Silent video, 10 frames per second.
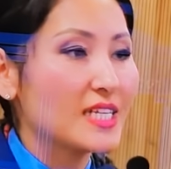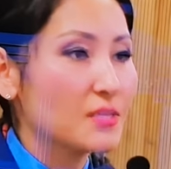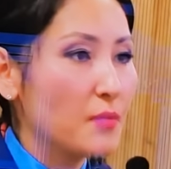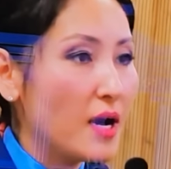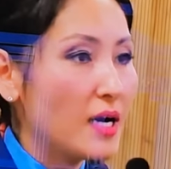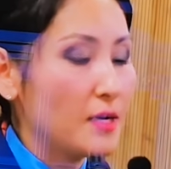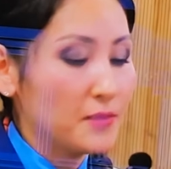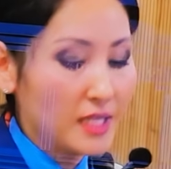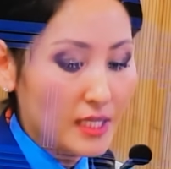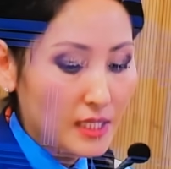
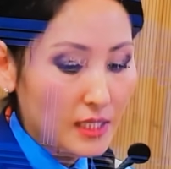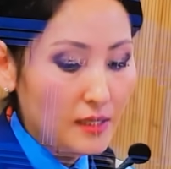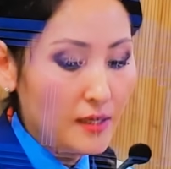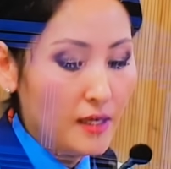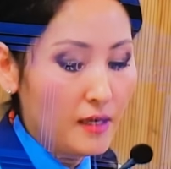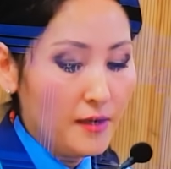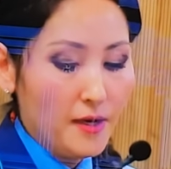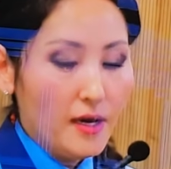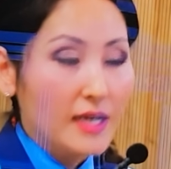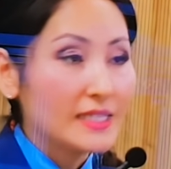то
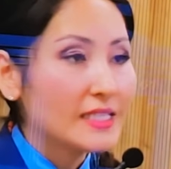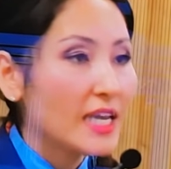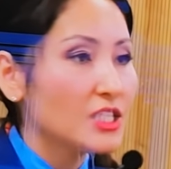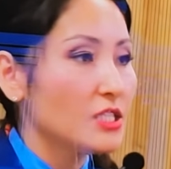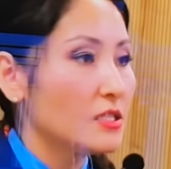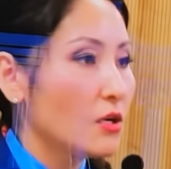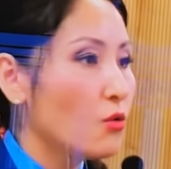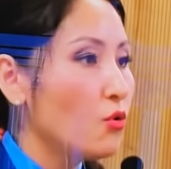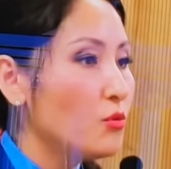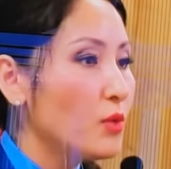ему
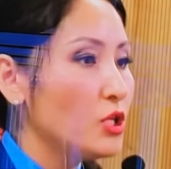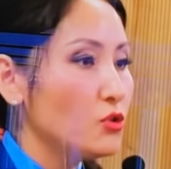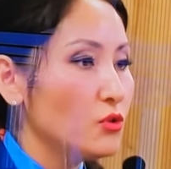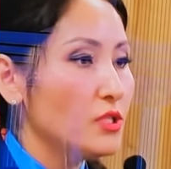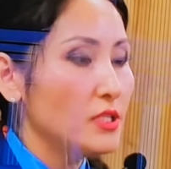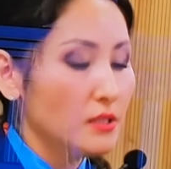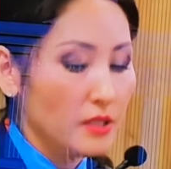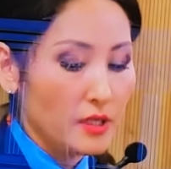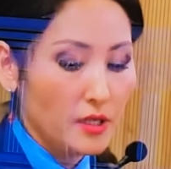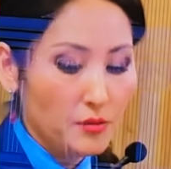долго не прожить.
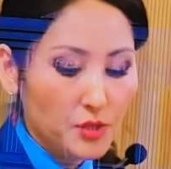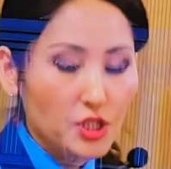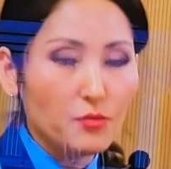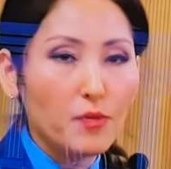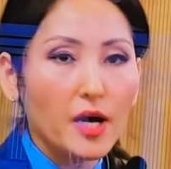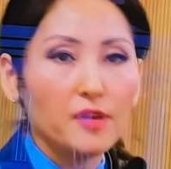Ему легче